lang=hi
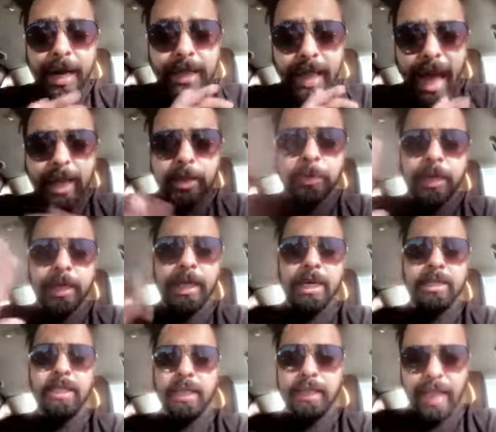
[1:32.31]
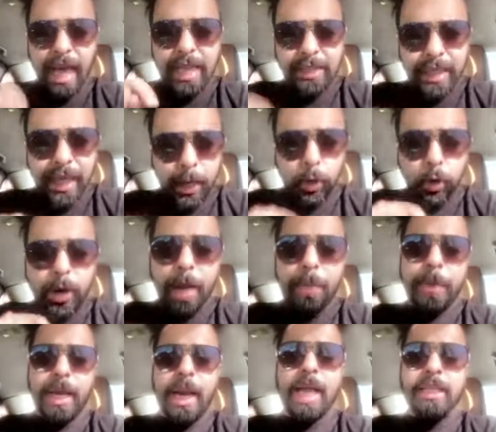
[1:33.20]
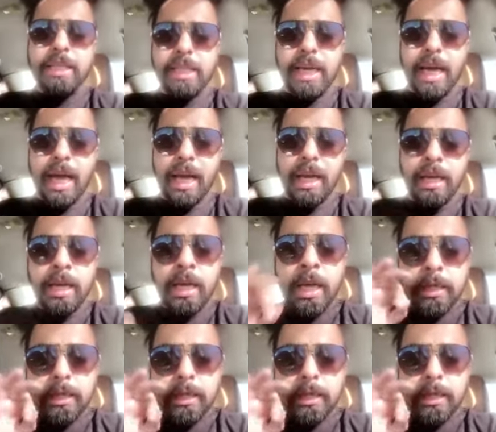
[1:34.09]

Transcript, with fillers: बर्दाश्त भी नहीं कर सकते आज देख रहे हो ना आप कराची का हाल